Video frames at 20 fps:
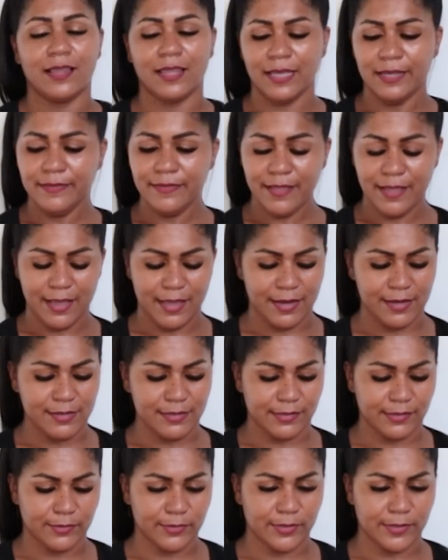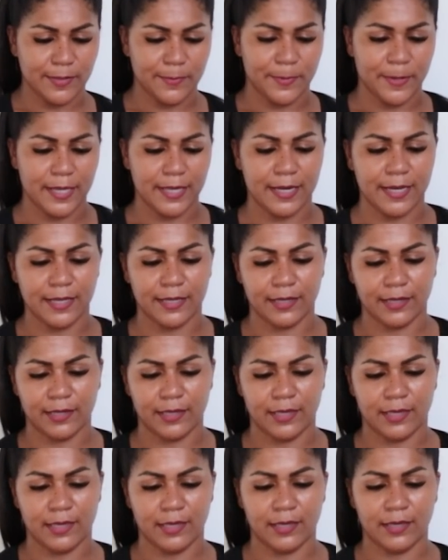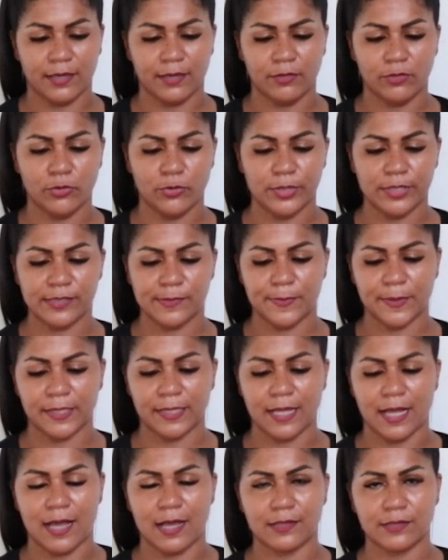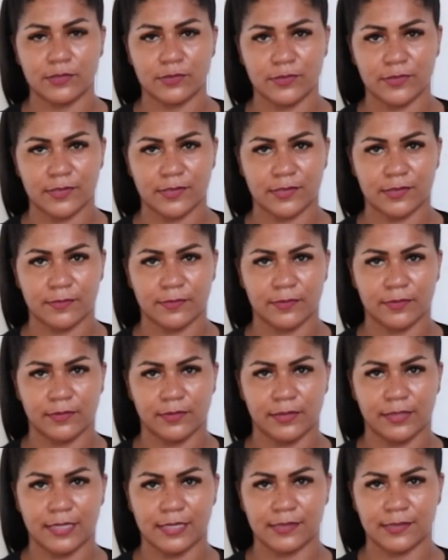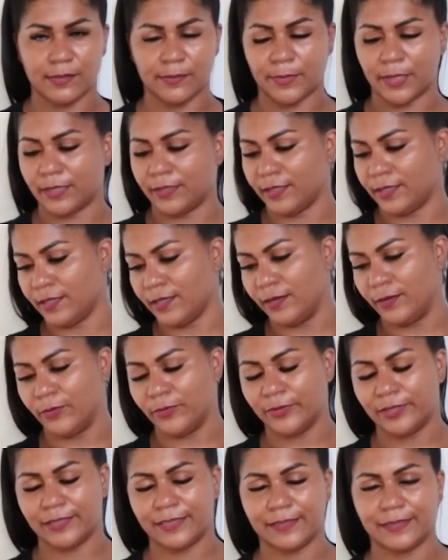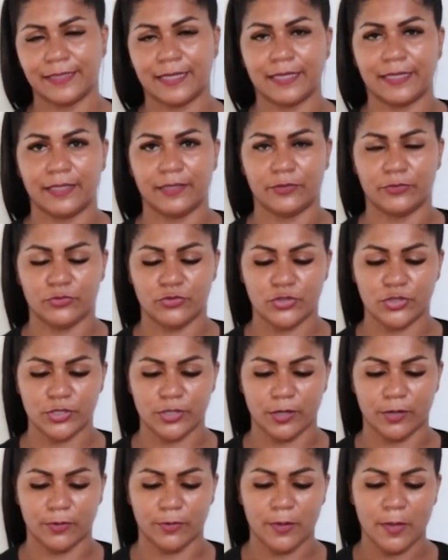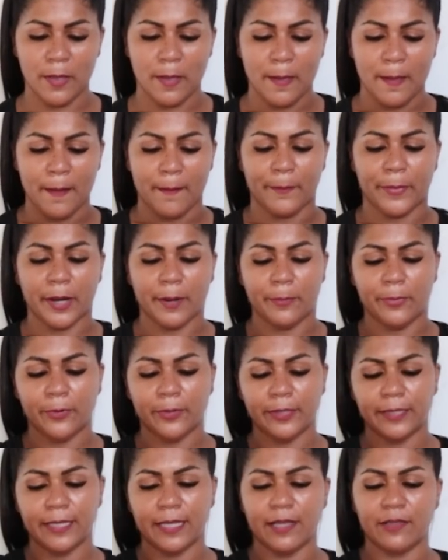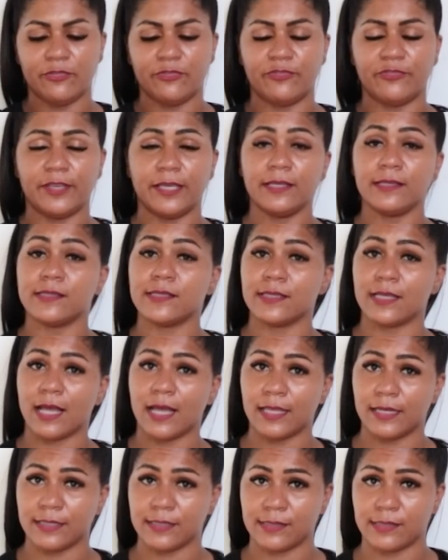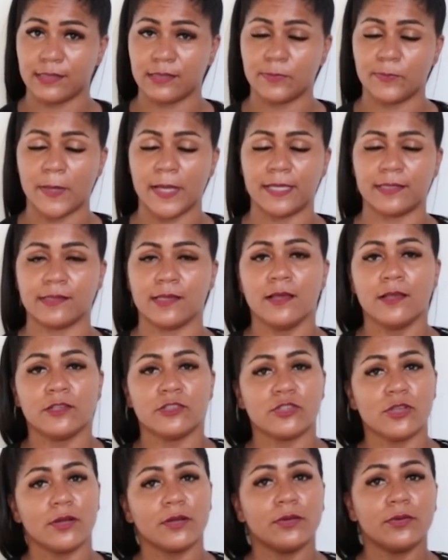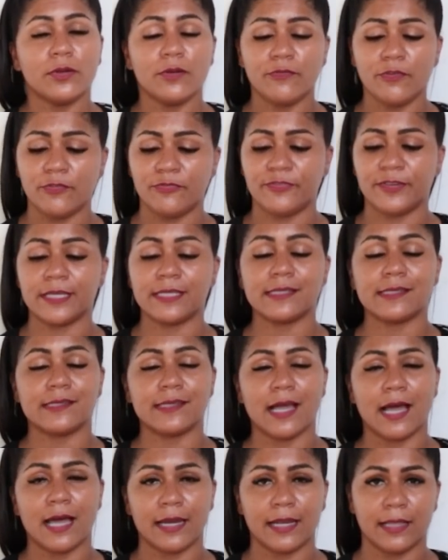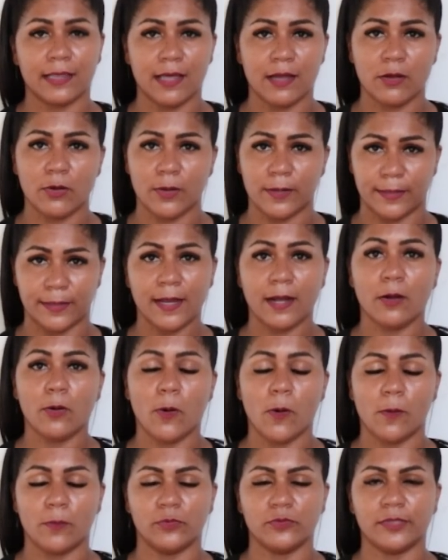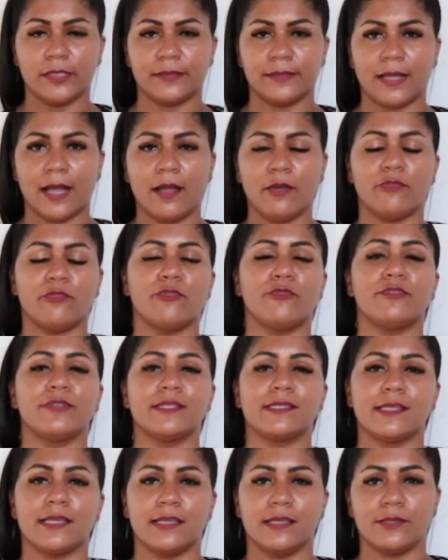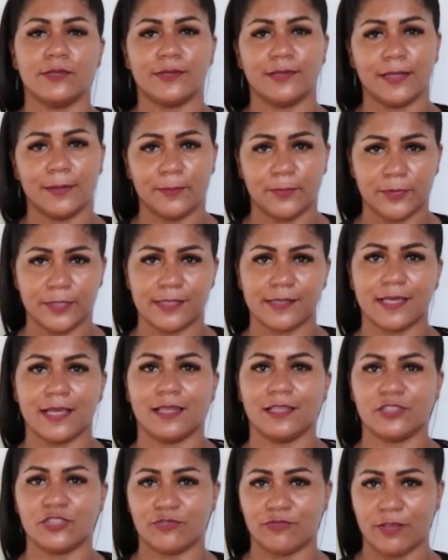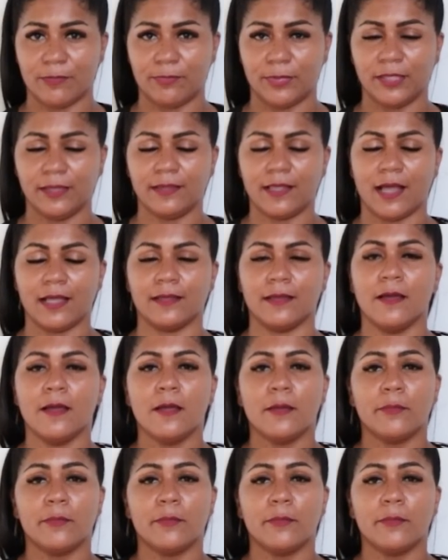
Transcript: além deles, eu separei aqui dois pedaços dessa madeira, outra tá aqui no chão, para poder fixar esses pés. Só que eu não vou fixar ela agora na cômoda, tá? Eu vou fazer isso depois que ela tiver pintada,